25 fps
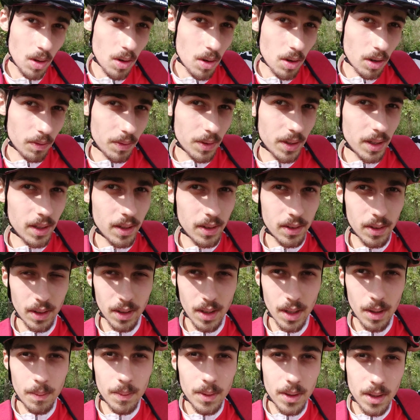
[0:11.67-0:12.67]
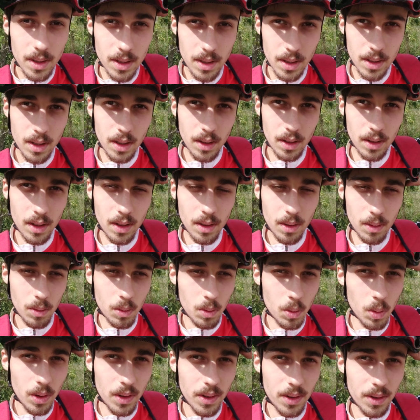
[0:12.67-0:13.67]
irgendwie seitdem ich äh,
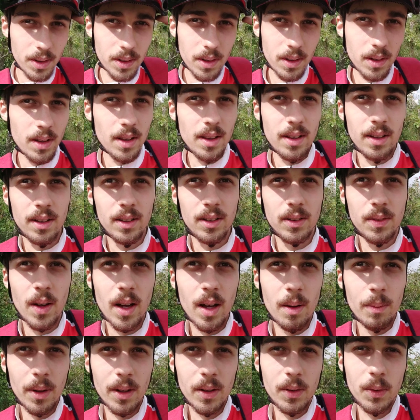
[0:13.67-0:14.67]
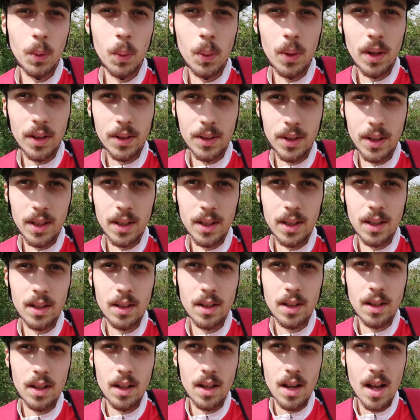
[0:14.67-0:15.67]
kurz, es war immer so, dass halt
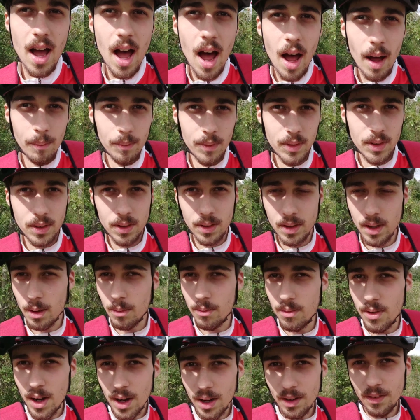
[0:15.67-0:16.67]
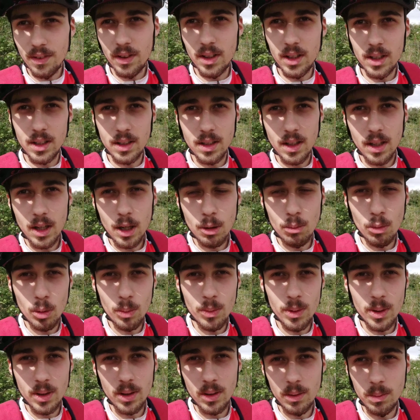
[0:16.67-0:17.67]
abends nach dem Fahrrad fand ich gar keinen Bock
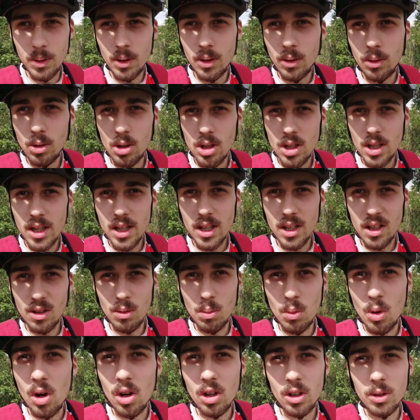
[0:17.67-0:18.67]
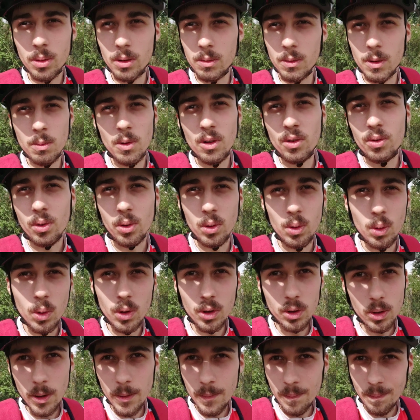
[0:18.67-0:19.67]
mehr das Video zu schneiden und morgens wollten wir immer früh
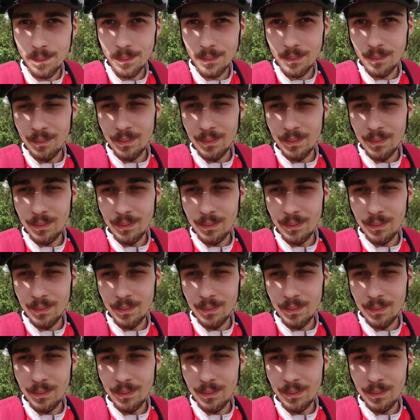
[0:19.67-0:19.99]
loskommen.